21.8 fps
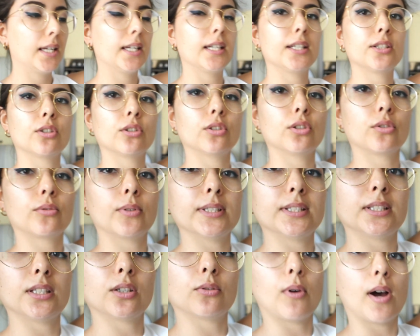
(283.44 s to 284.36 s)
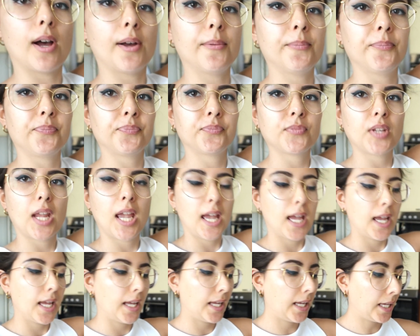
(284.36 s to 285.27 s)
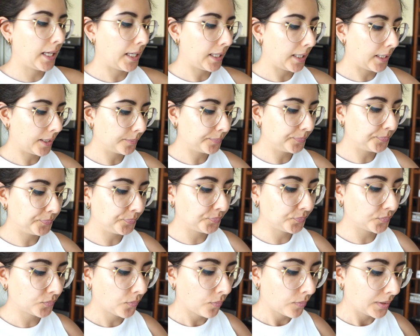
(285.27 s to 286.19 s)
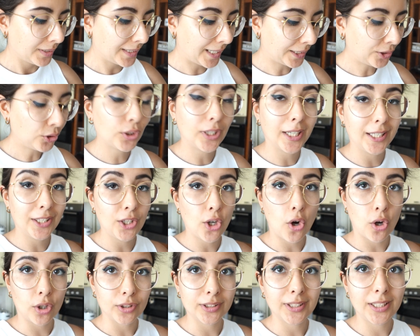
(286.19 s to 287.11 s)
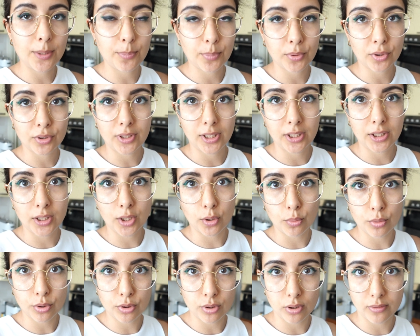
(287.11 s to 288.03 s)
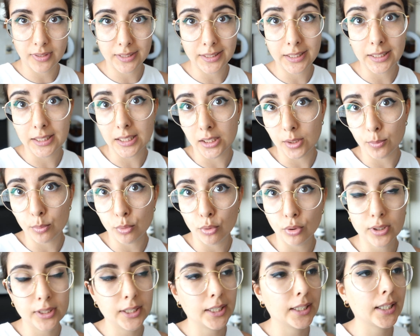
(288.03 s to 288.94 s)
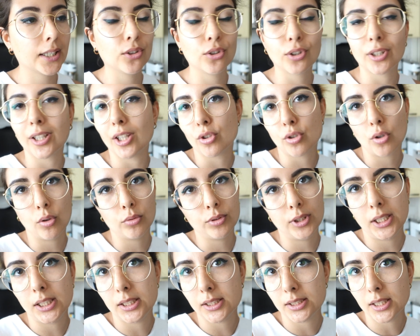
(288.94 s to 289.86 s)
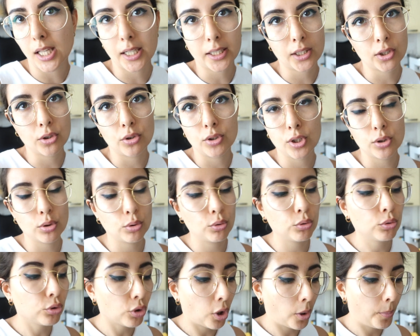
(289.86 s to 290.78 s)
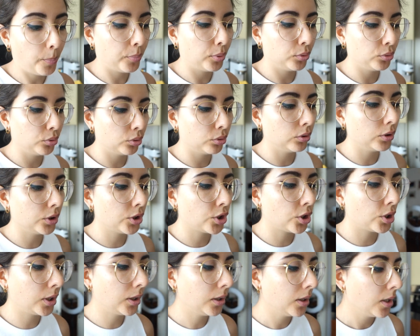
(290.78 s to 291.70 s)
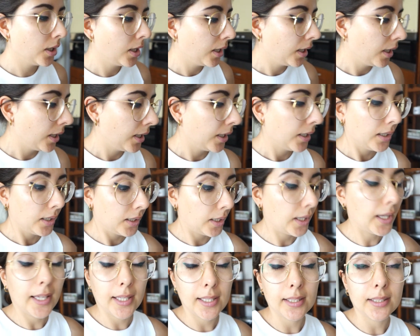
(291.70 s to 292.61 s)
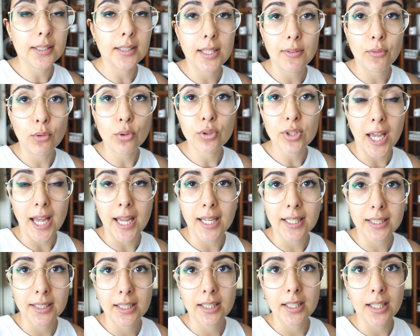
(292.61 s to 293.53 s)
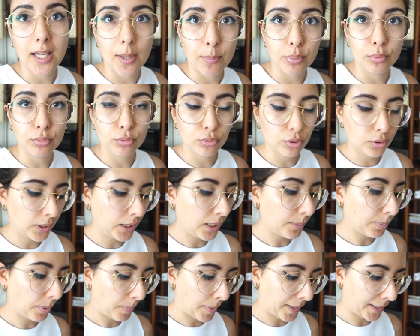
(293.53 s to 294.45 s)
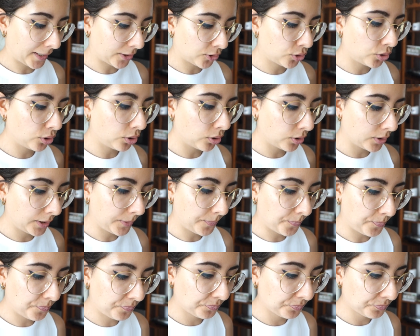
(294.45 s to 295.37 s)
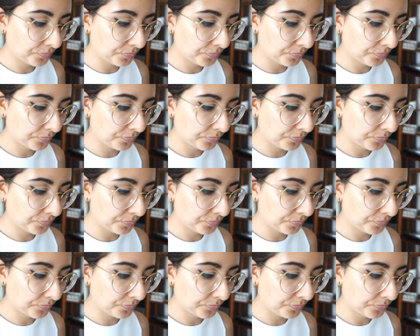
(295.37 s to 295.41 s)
e sono questi qua e ehm, dato che io ho delle proteine gusto vaniglia di bulk che non riesco a utilizzare così sono troppo dolci eh, devo usarle appunto nelle preparazioni